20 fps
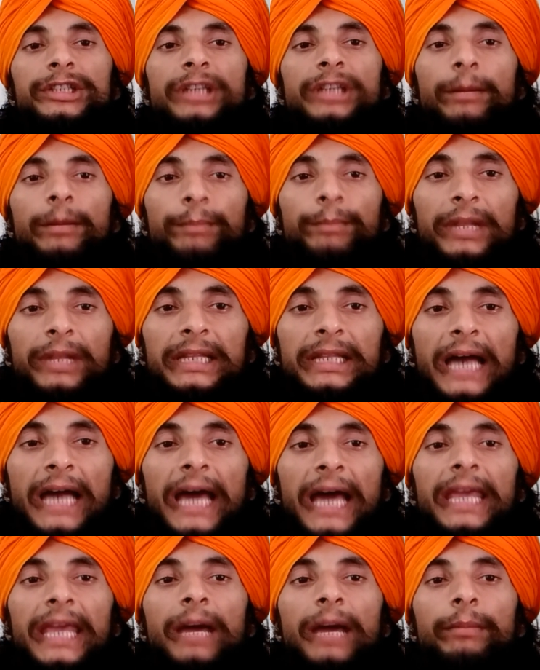
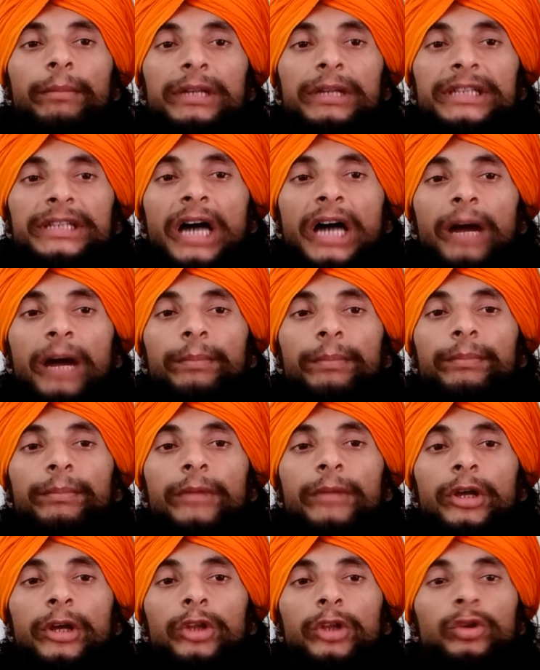संप्रदाय या
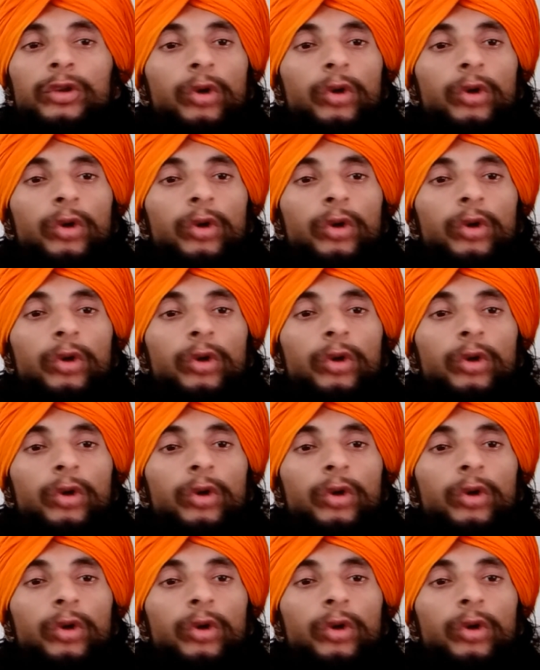मजहब